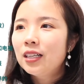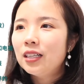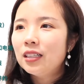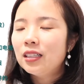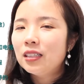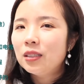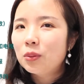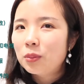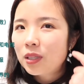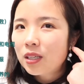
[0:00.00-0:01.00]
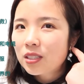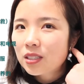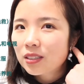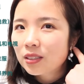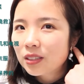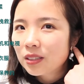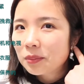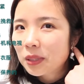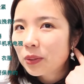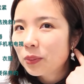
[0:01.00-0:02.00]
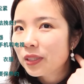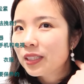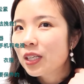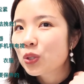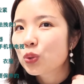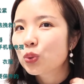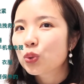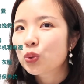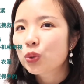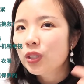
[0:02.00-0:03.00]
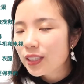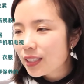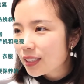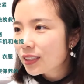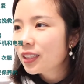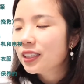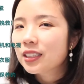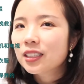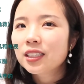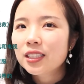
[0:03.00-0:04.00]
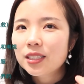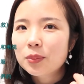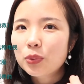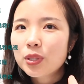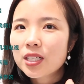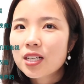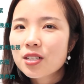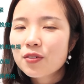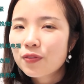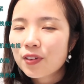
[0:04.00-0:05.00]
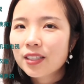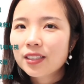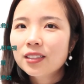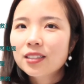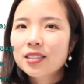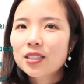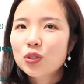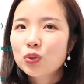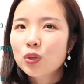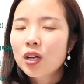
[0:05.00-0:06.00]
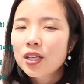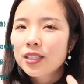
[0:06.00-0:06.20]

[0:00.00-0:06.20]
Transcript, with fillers: 呃，我不知道是你你们跟我一样，就是除了金的、银的那些不会产生反应的金属，